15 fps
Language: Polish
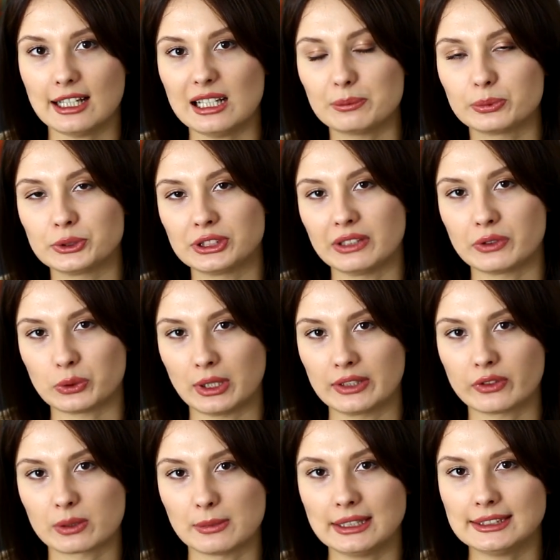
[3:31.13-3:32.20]
ale później wyszła
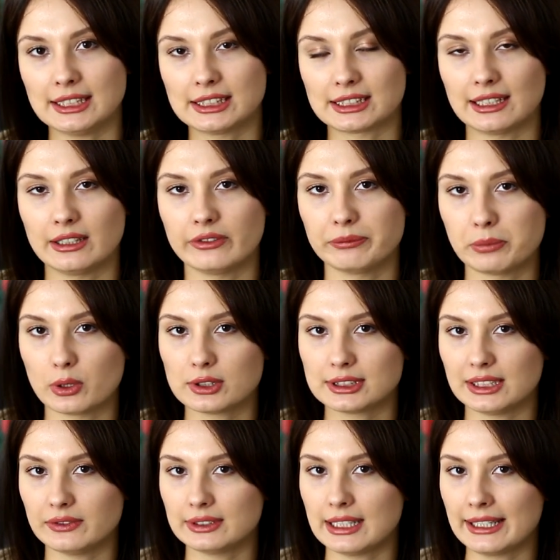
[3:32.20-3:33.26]
informacja, że w
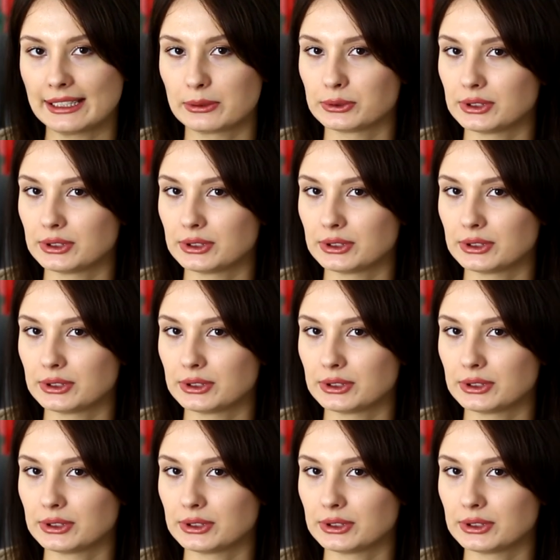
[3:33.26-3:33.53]
Polsce wydaje tę